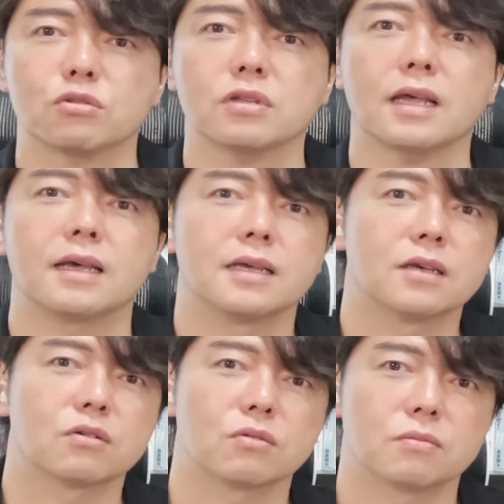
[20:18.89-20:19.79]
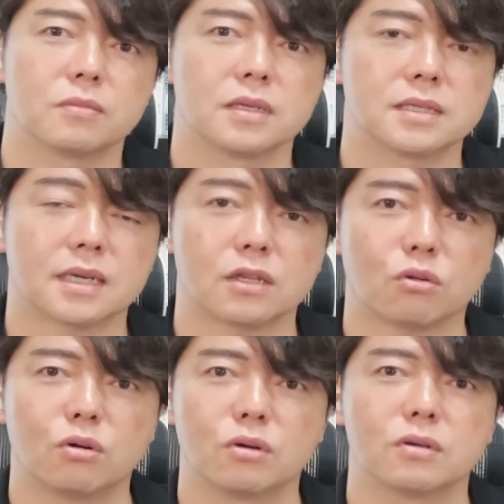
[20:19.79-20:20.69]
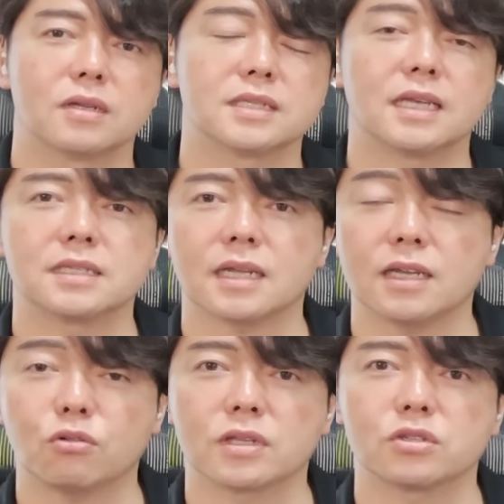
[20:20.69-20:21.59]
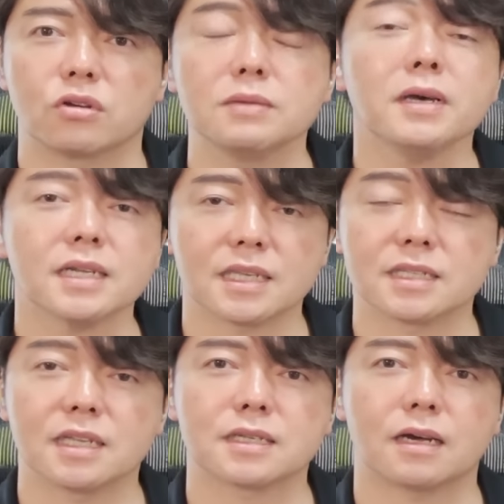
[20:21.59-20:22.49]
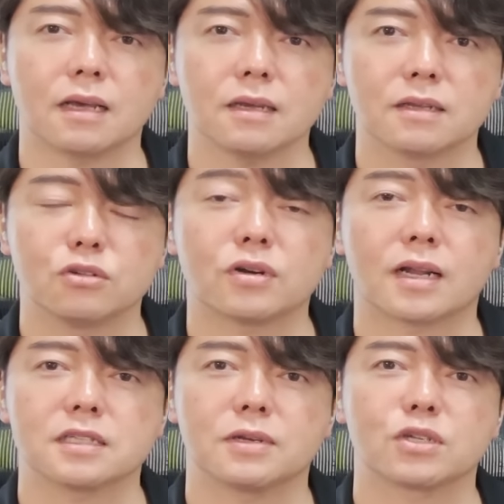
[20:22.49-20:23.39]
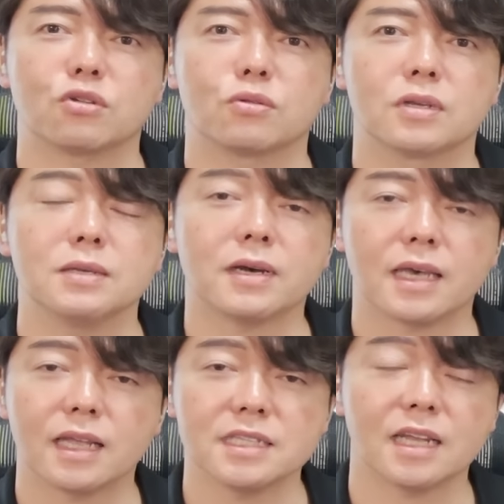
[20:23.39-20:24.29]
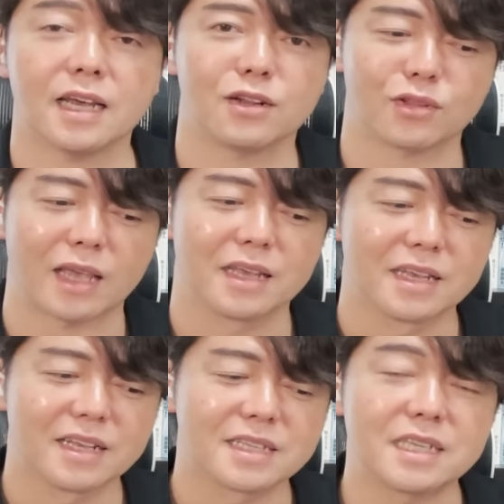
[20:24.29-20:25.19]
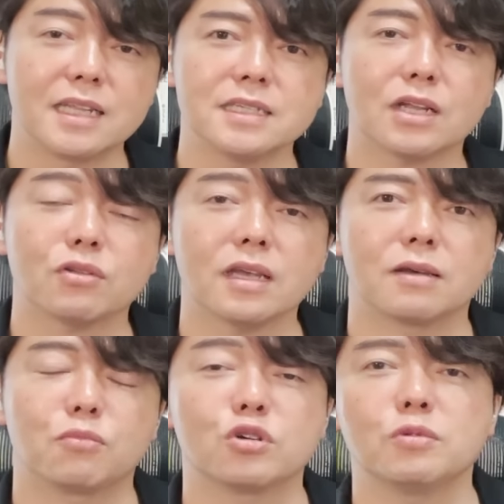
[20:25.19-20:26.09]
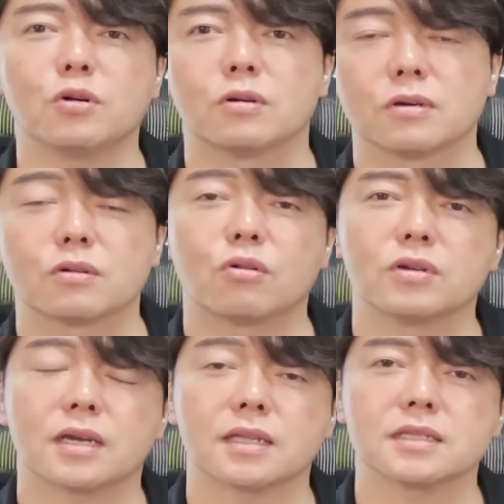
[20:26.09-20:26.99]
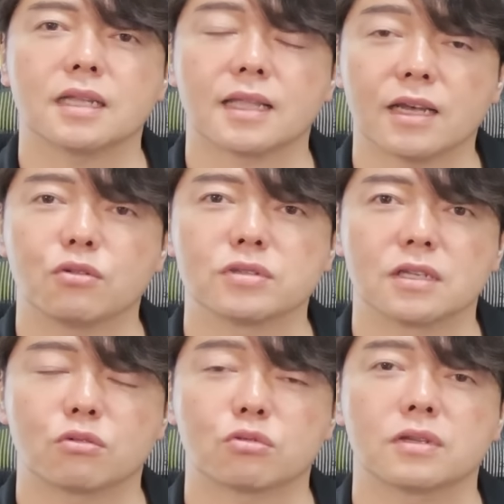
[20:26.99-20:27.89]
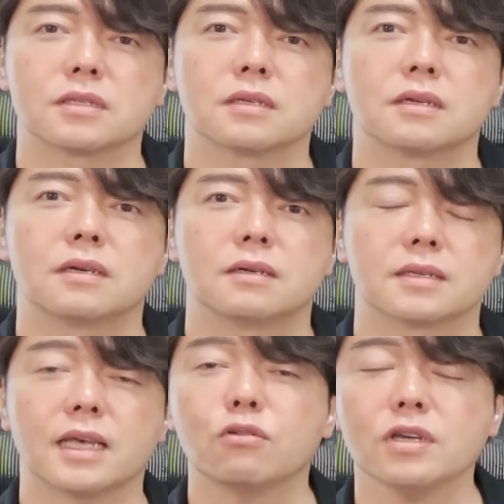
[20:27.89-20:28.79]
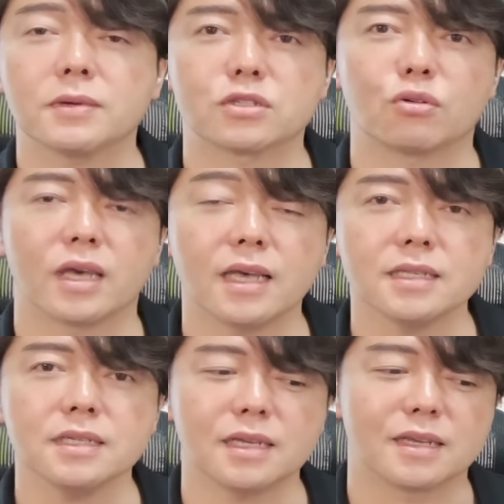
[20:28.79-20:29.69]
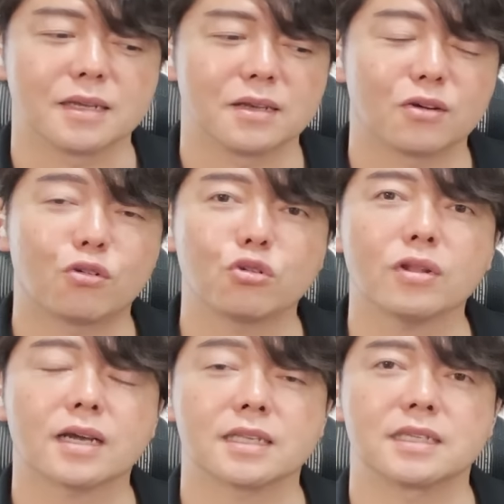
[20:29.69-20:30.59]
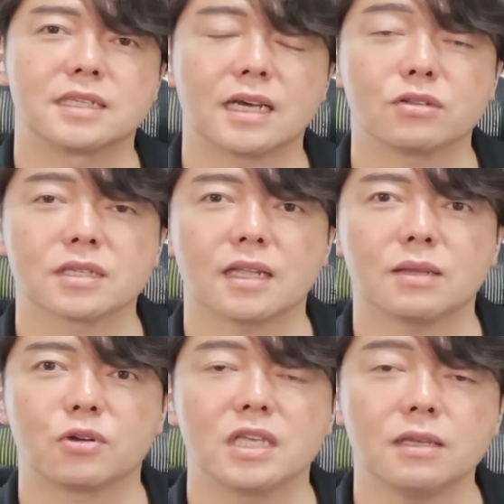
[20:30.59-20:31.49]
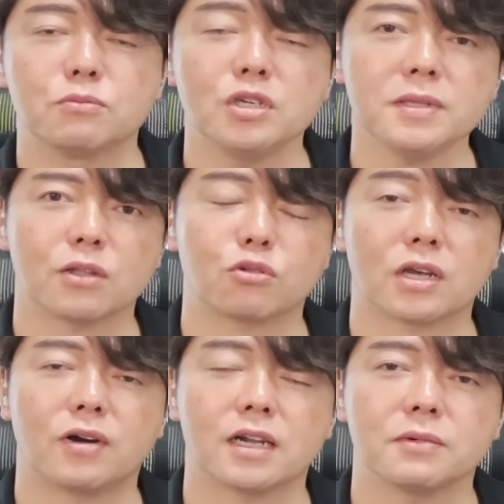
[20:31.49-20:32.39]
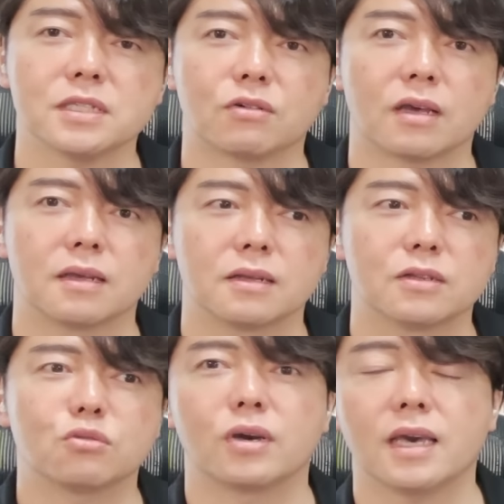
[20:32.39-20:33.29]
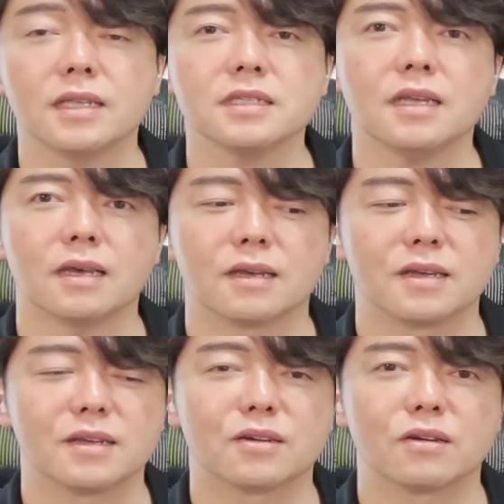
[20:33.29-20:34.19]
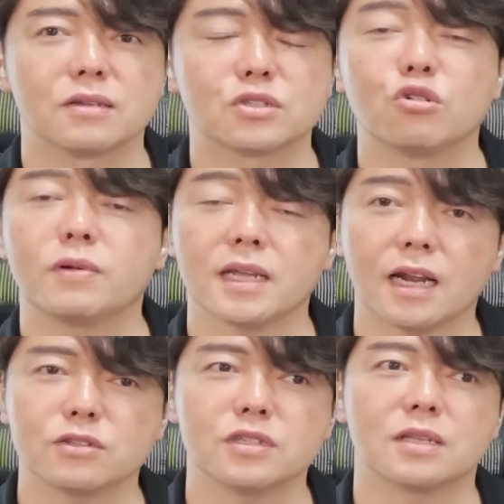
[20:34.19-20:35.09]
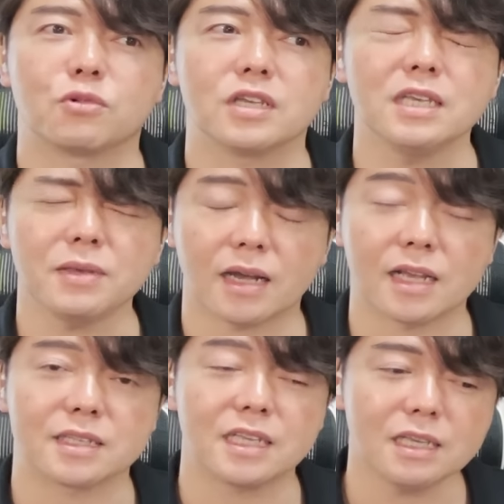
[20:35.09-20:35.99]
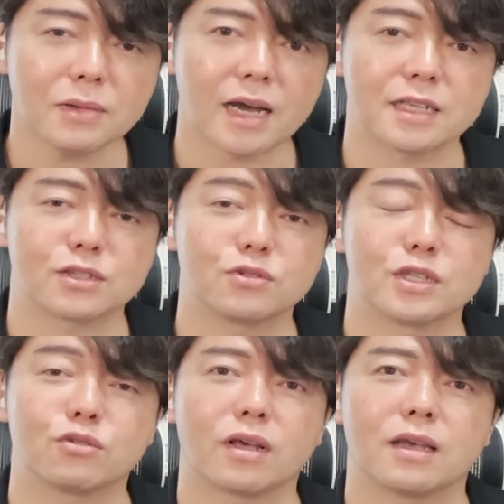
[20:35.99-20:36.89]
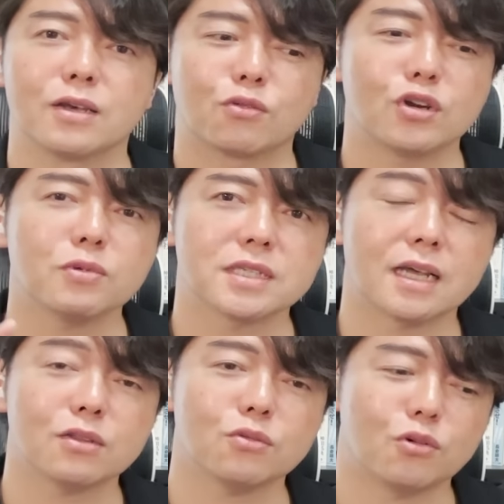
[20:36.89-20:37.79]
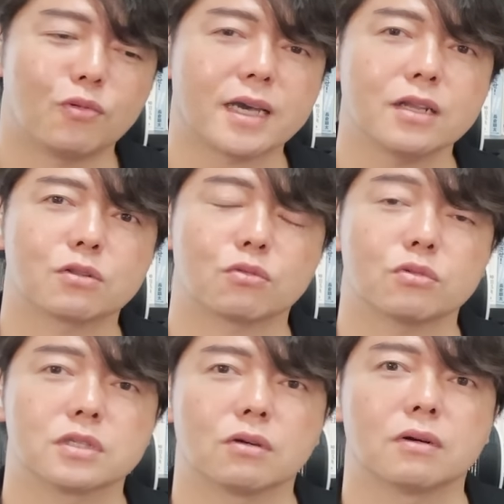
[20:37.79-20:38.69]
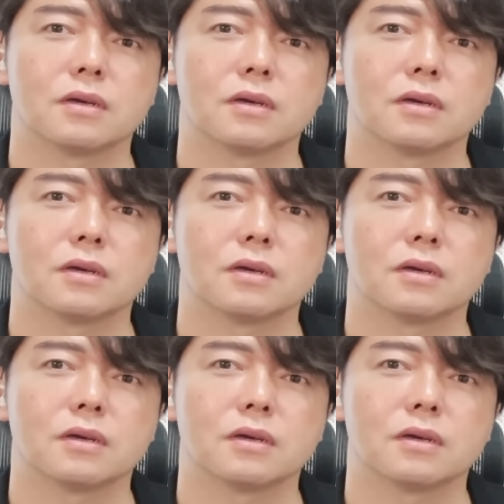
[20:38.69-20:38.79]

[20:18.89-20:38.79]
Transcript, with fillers: そこで、しっかりと戦時対応ですよ。今が戦時ですからね、よく話しますけど、今は平時じゃないので、戦時なので、僕もこういった形で対応してるということです。逆を言えばですよ、平時にこのような形で時間を使っても無意味だってことが分かりますよね。そう、平時で相場に張り付いてても意味がない。今張り付くんですよね。これもちゃんと分けるってことですよ。